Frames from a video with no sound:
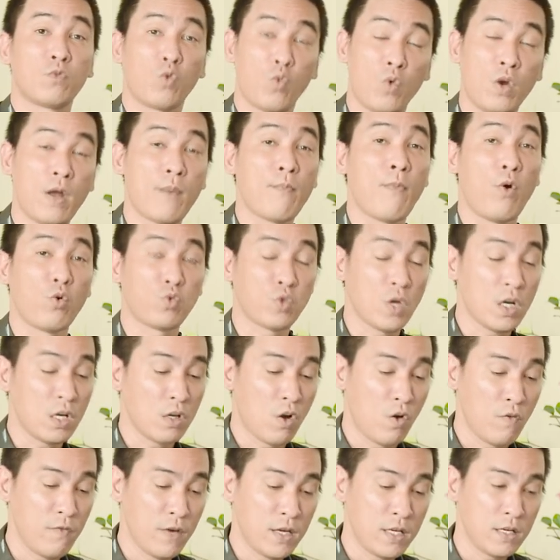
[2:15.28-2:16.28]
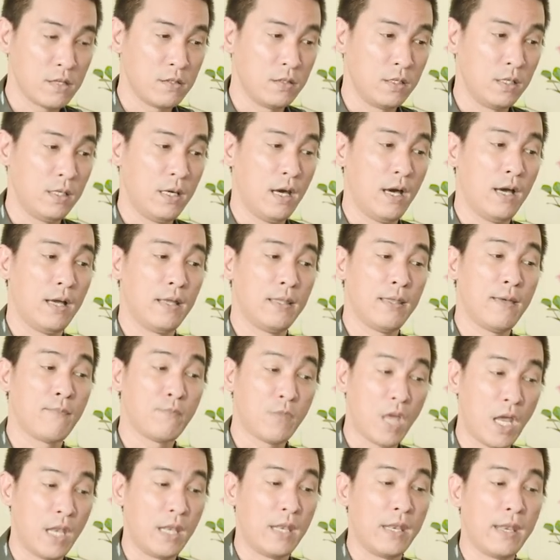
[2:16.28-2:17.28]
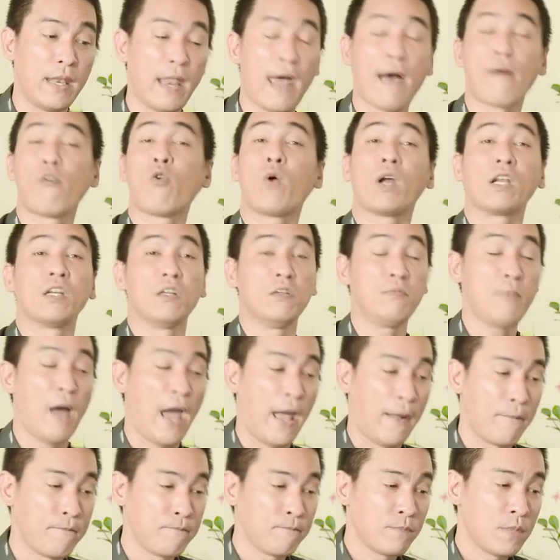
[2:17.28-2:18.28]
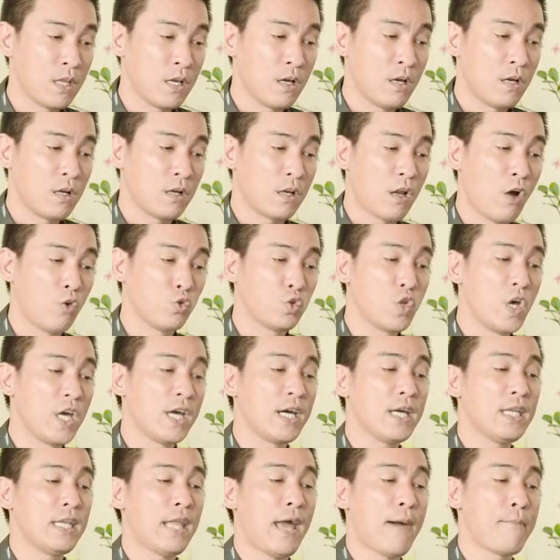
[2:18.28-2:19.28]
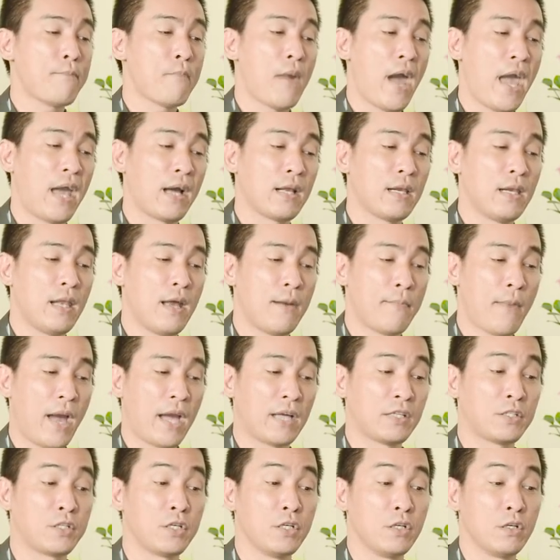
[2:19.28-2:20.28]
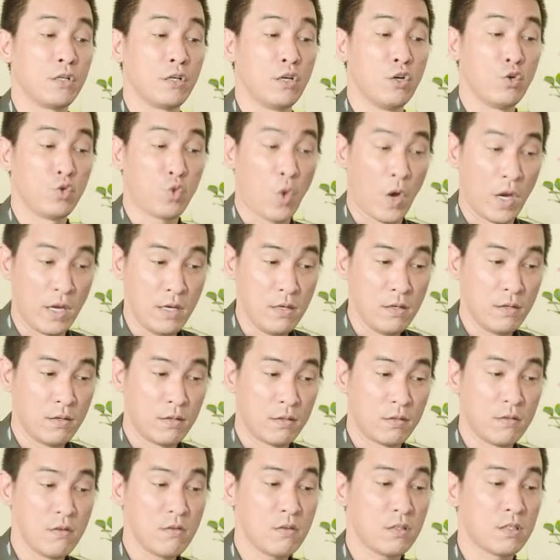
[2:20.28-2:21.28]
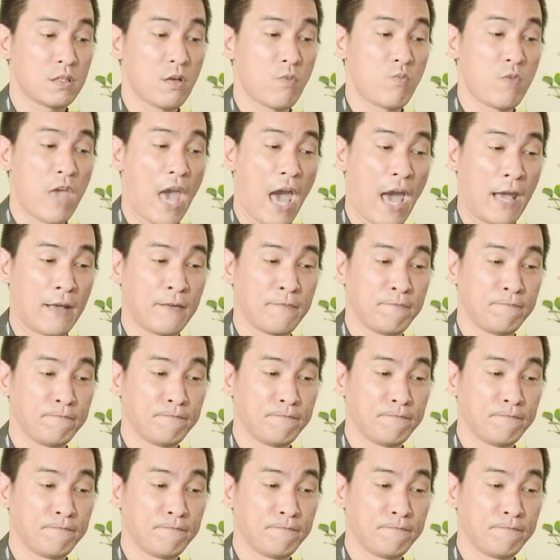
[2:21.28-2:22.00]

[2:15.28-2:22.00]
của năm mậu tuất đối với người à, nhâm thìn nam hoặc nữ mạng đầu tiên hết nam mạng là mạng trường lưu thủy nước sông dài dạ,